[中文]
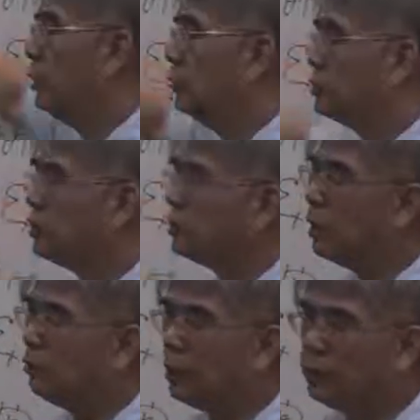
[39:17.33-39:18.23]
果你有自
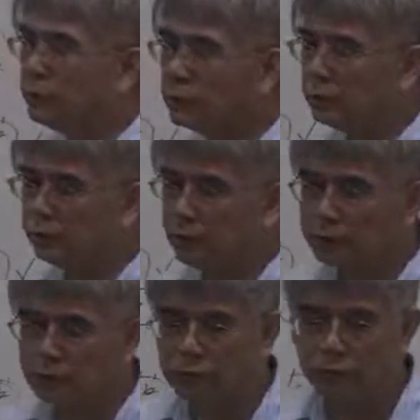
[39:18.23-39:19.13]
相关的情形
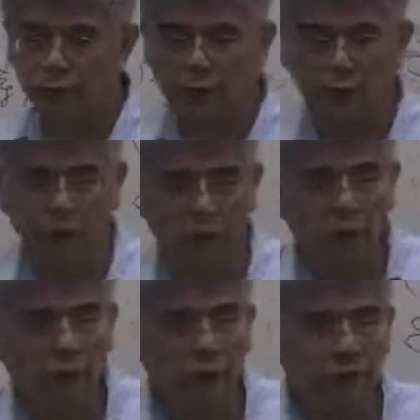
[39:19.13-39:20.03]
发生的时候，你可
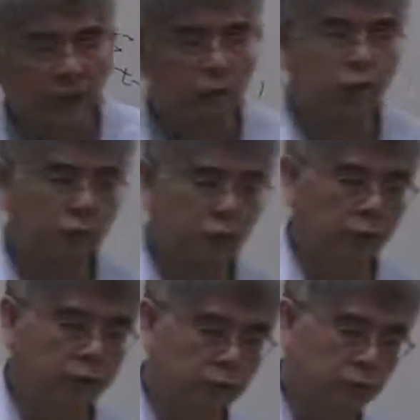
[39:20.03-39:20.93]
以采取的
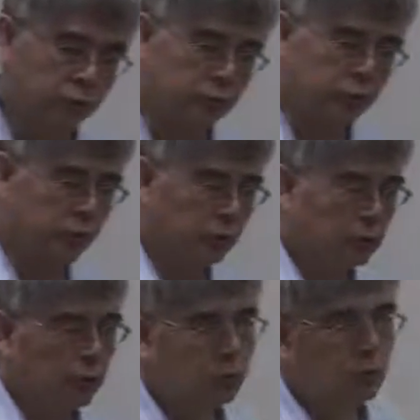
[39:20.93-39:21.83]
对策就是呢。
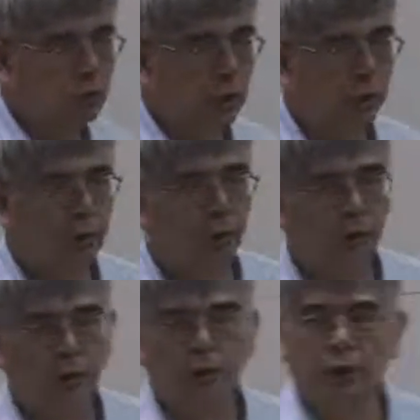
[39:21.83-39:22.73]
去找一
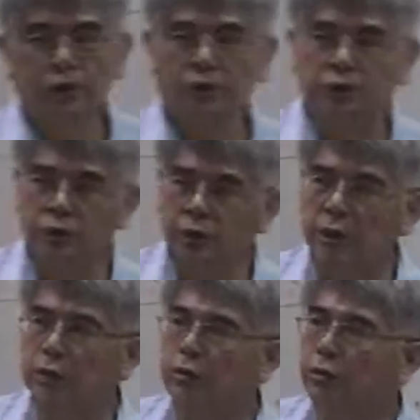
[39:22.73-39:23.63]
个跟时
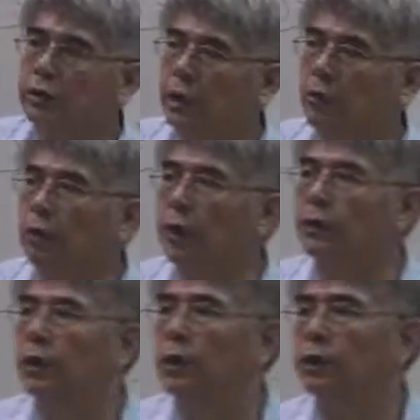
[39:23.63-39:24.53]
间性有相
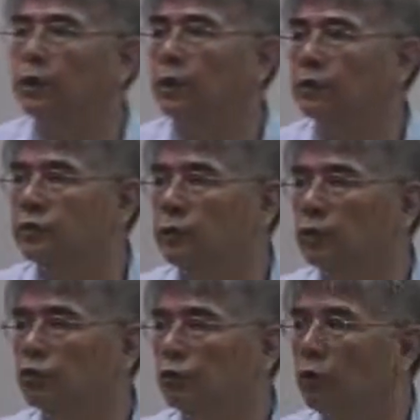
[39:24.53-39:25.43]
关的一个自
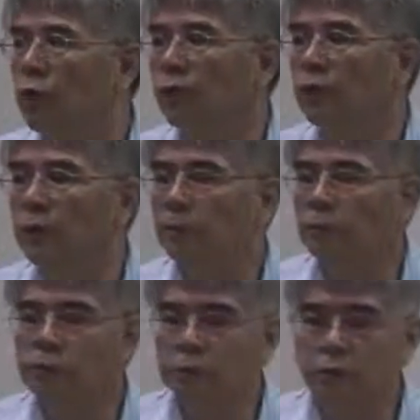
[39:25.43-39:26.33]
变数放到
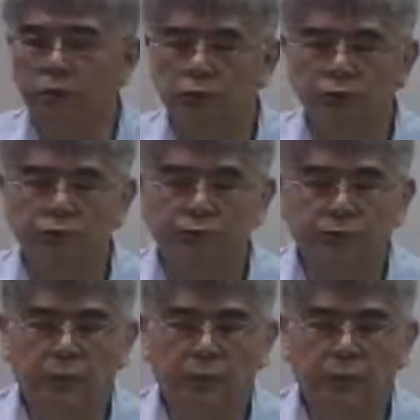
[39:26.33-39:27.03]
模型里头去，